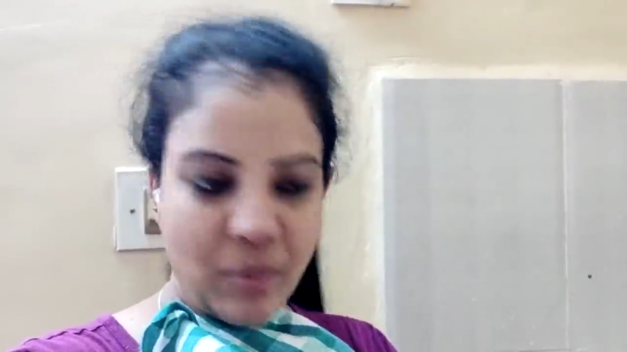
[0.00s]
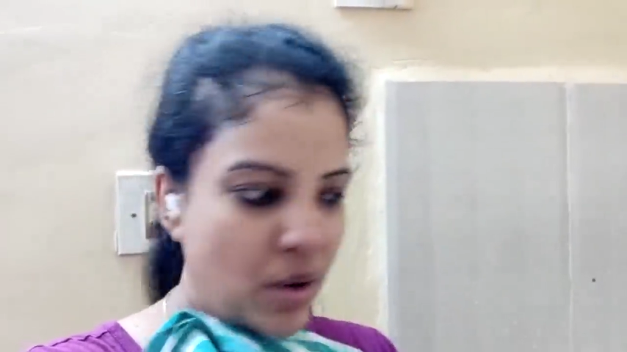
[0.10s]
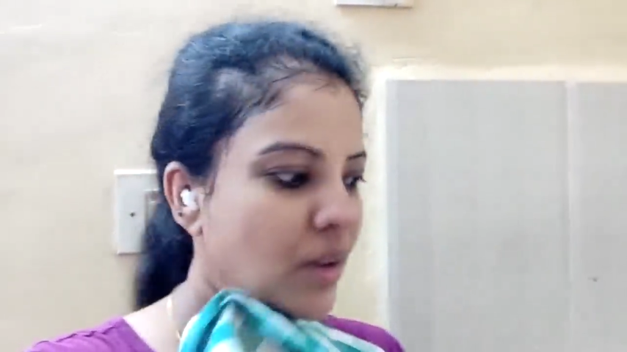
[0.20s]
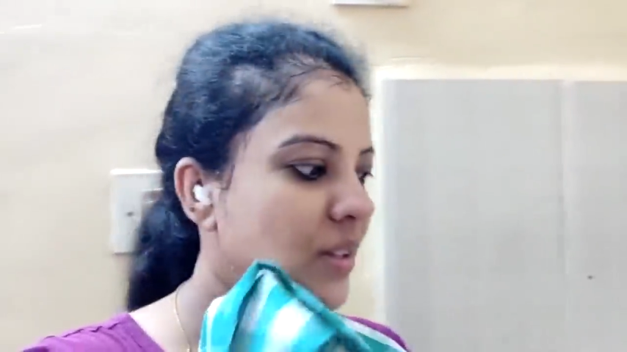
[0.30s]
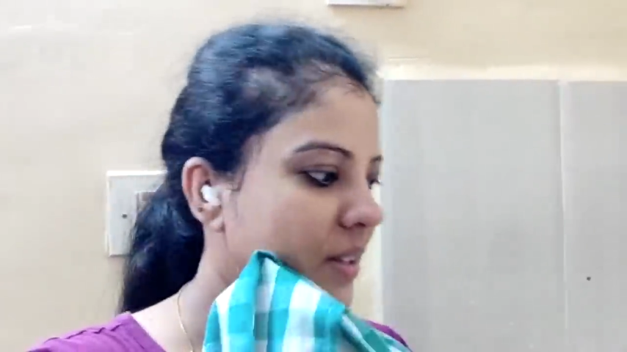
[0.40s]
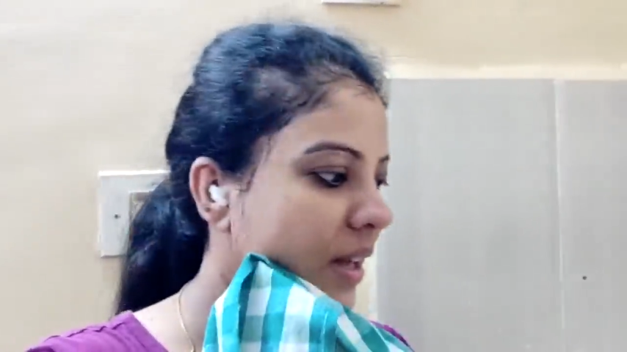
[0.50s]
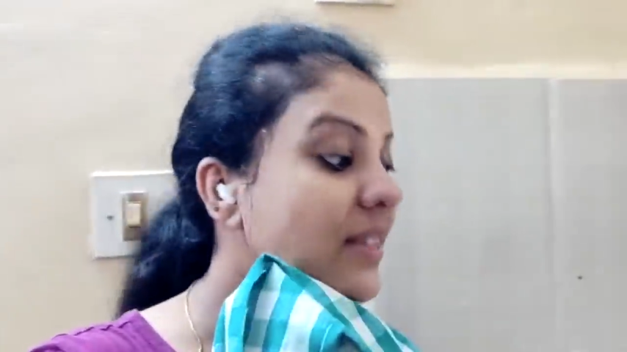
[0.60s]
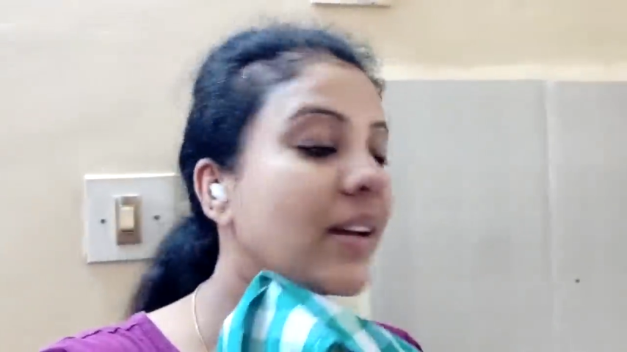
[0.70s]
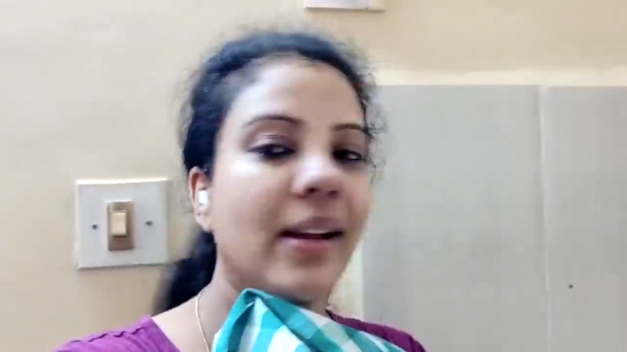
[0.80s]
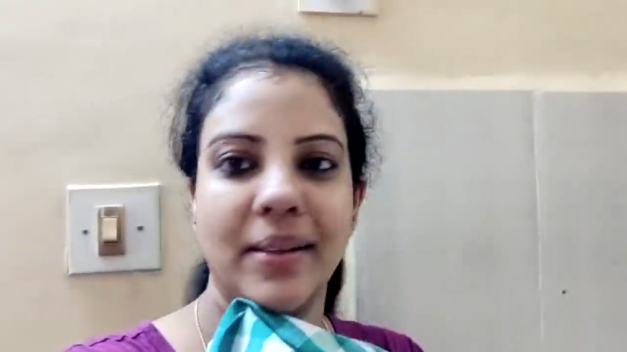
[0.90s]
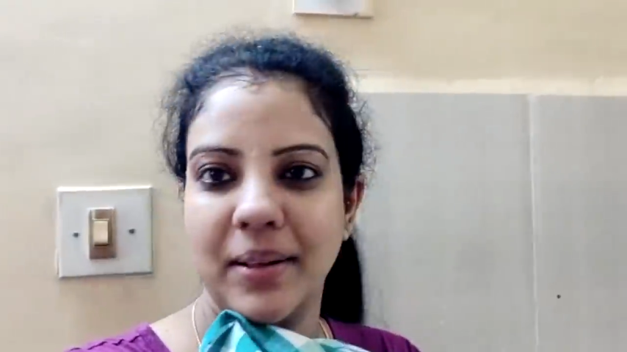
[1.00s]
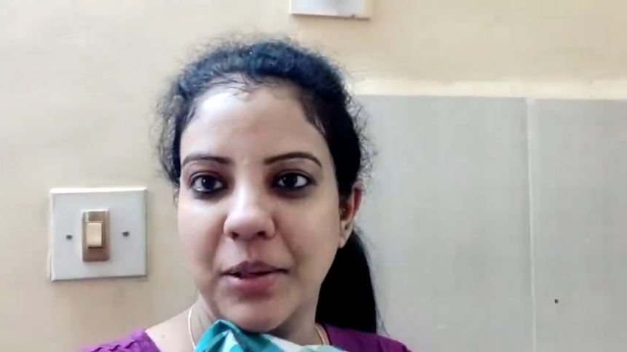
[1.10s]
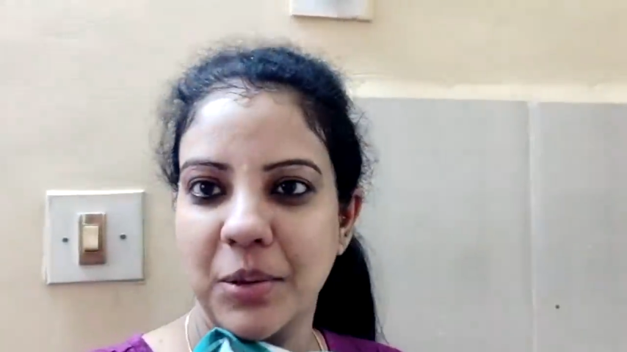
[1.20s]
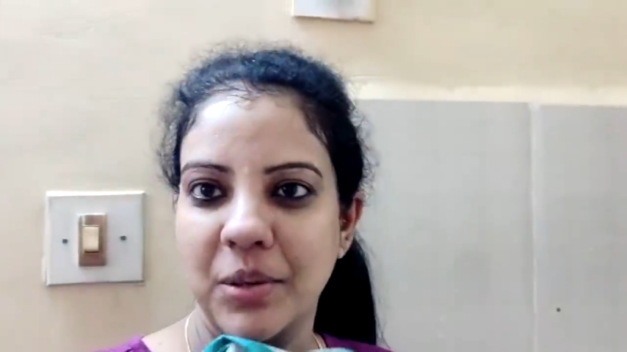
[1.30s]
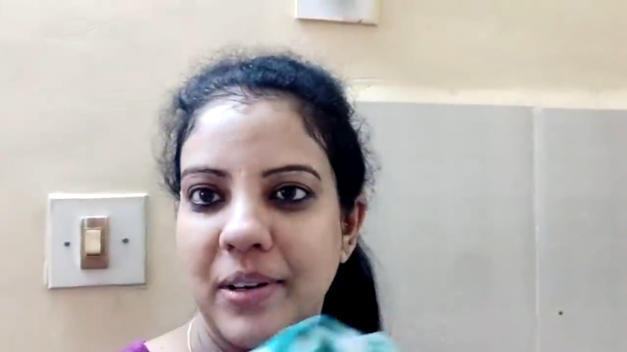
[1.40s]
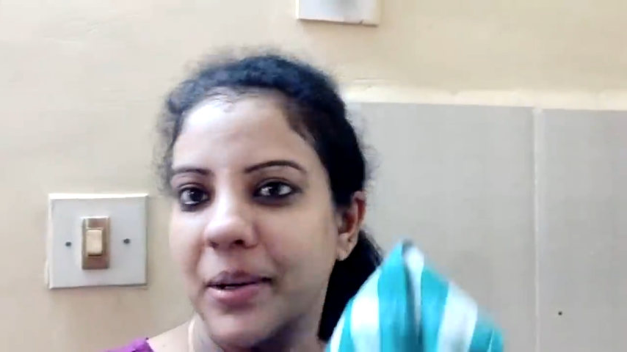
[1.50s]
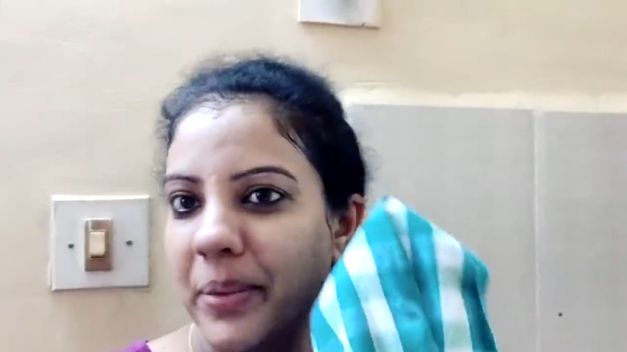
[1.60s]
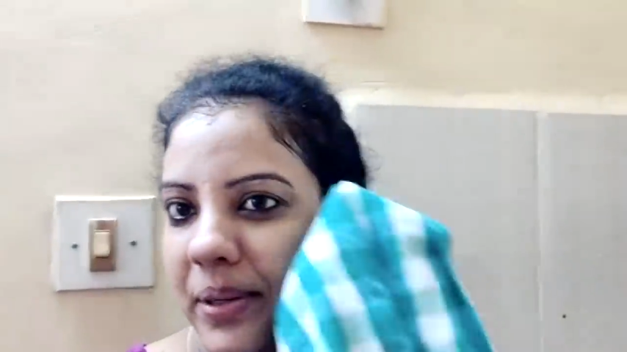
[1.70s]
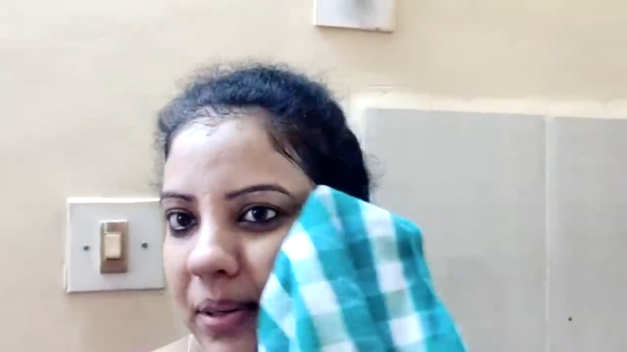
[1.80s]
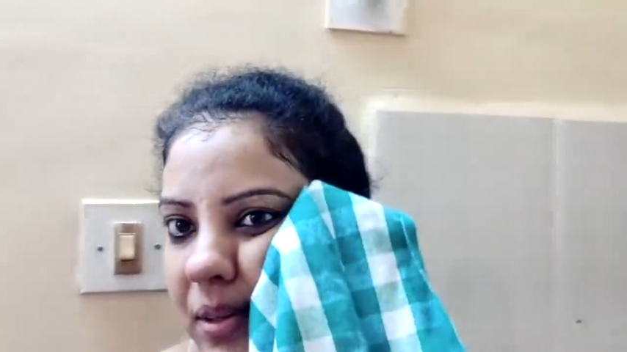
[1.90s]
బాగుంది అందుకే కదా నిన్ను కూడా
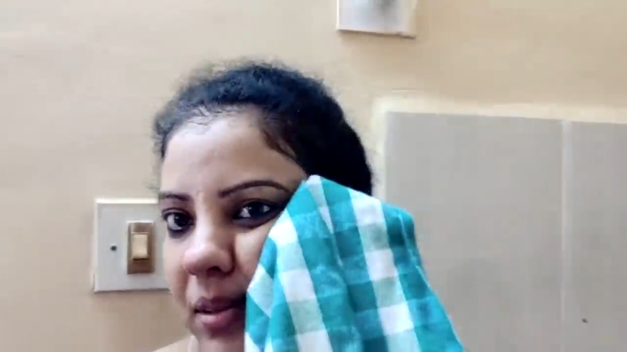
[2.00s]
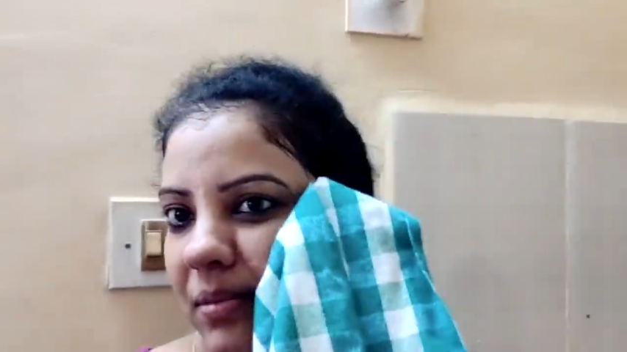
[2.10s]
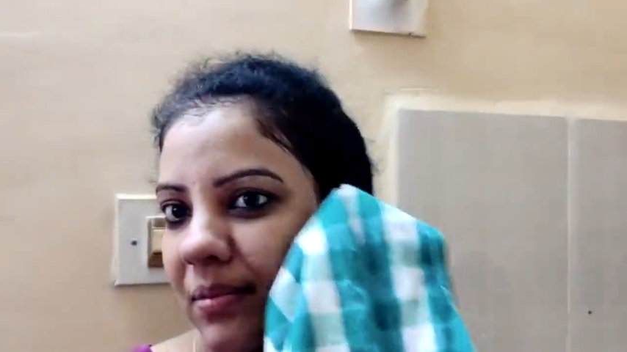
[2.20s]
వాడమంటాను